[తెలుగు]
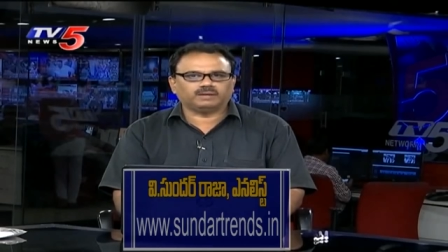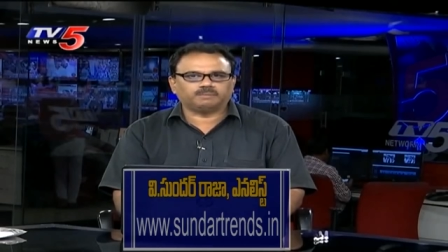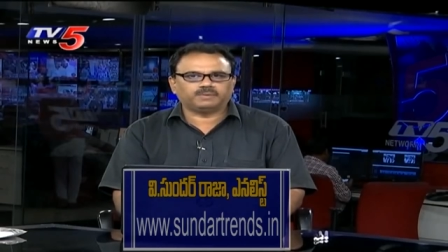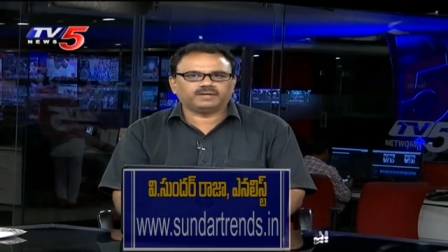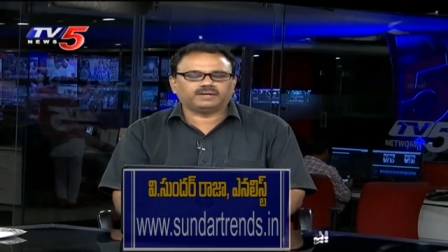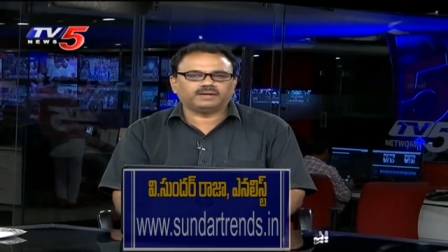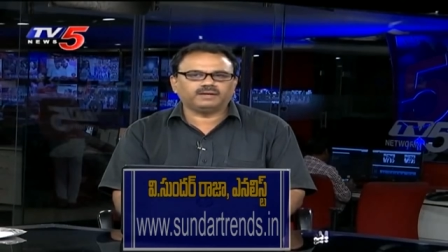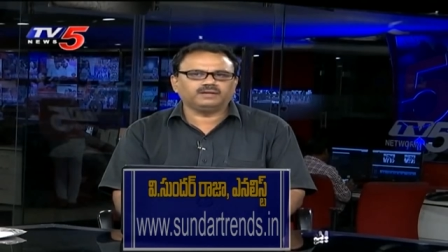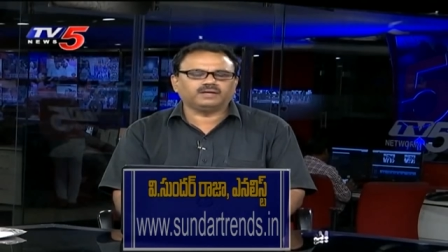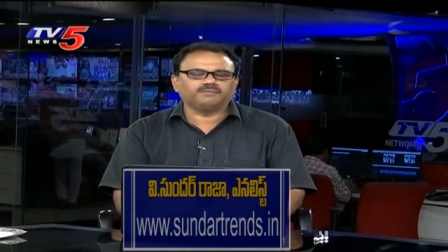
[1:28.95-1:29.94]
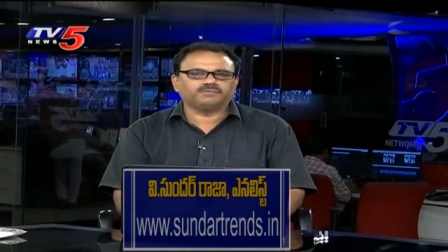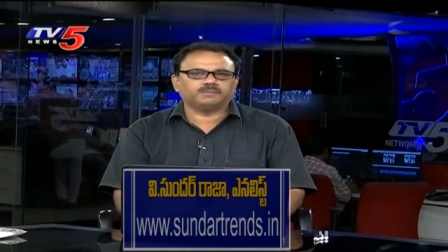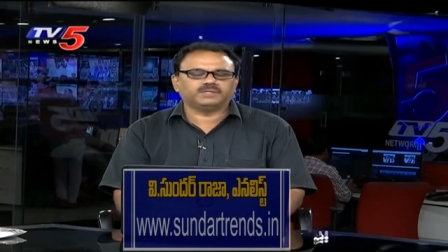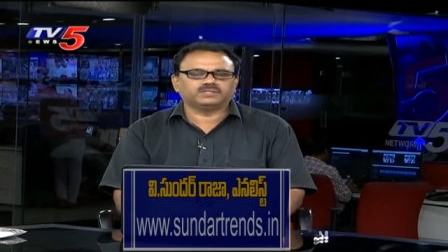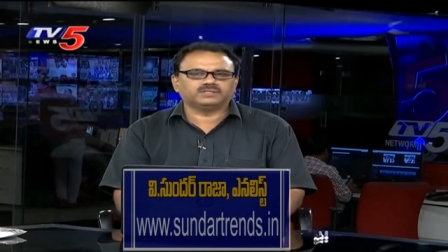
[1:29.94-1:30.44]
అప్పుడే ట్రెండ్
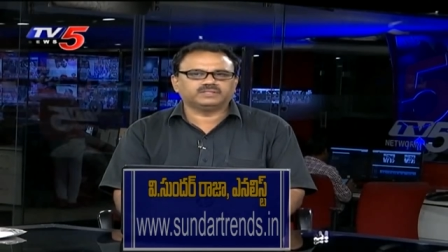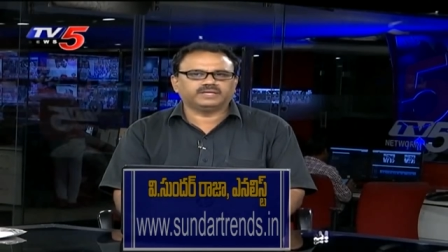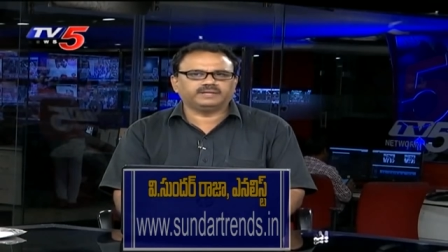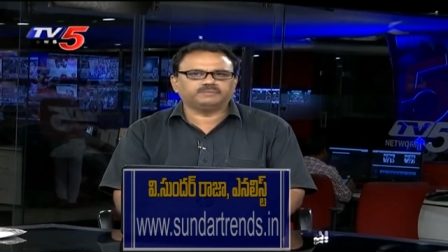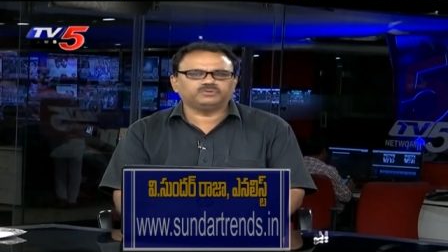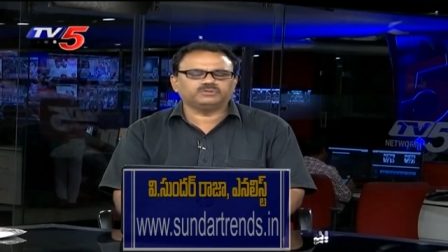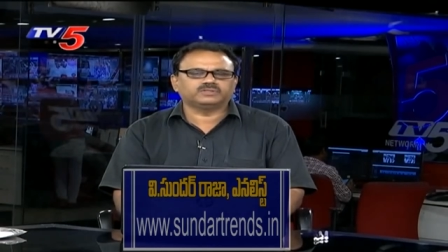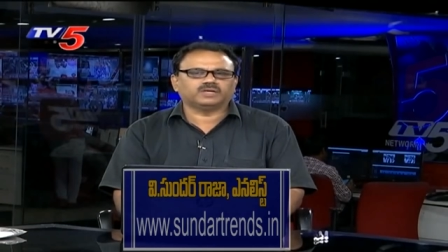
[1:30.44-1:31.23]
కన్ఫర్మేషన్ చేయలేము